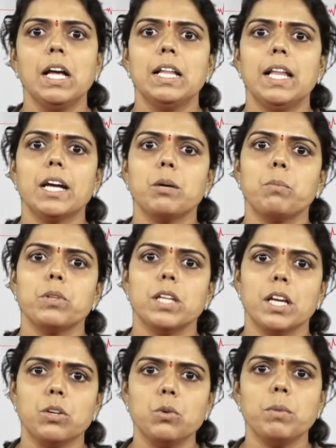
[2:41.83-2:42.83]
లేకపోతే
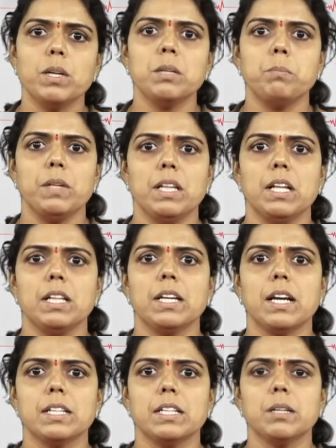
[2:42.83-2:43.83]
ఎక్కువ మంది పిల్లల్ని
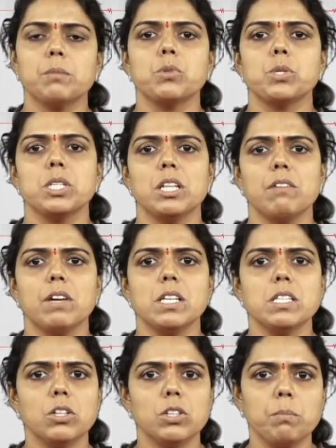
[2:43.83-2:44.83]
కనటము చిన్న
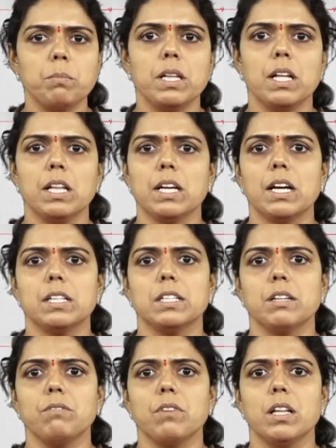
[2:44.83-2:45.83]
వయసులోనే పిల్లల్ని
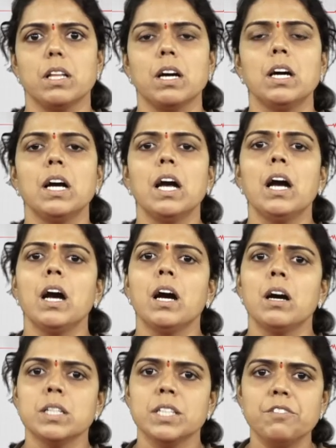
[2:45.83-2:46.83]
కనటం వల్ల
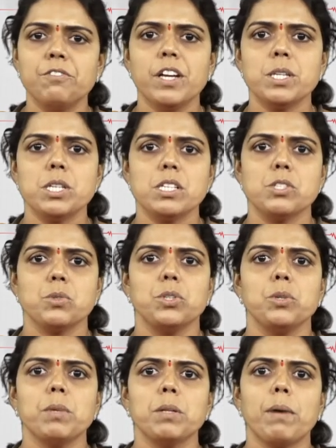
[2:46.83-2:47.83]
ఇన్ఫెక్షన్స్
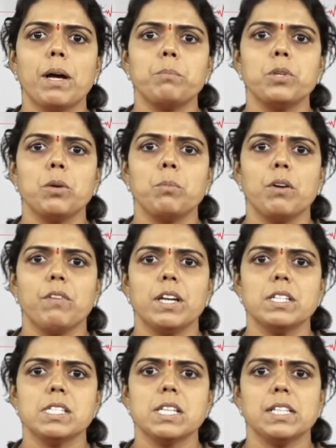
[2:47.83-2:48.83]
హ్యూమన్ ప్యాప్లియోమా
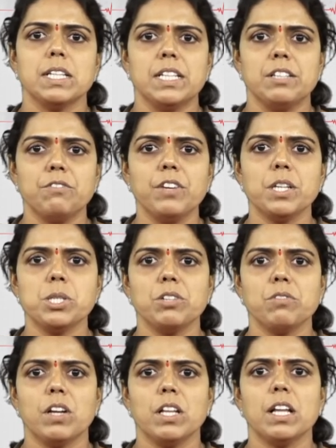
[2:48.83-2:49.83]
వైరస్ అనే
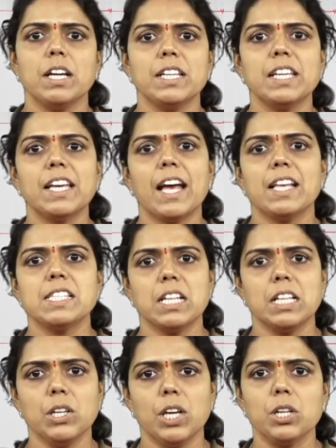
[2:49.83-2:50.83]
ఇన్ఫెక్షన్ వల్ల ఈ
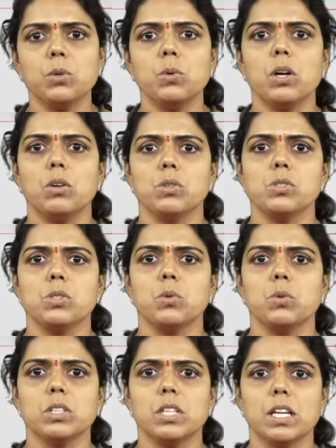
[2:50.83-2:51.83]
క్యాన్సర్లు ఎక్కువగా వస్తూ
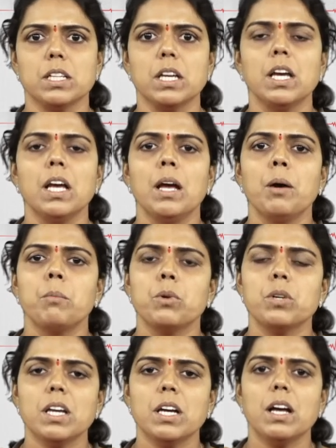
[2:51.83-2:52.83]
ఉంటాయి
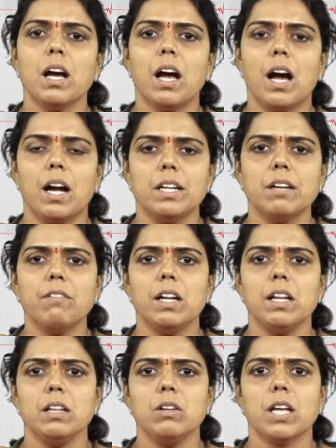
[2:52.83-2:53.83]
ముఖ్యంగా
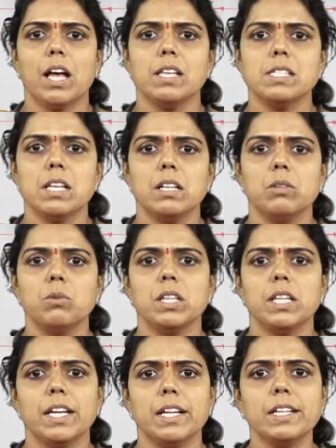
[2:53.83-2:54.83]
ఆడవాళ్లలో క్యాన్సర్లు
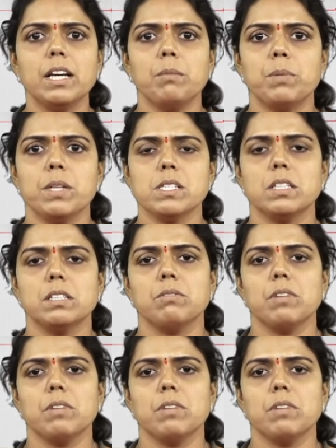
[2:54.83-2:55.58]
లేట్గా ప్రజెంట్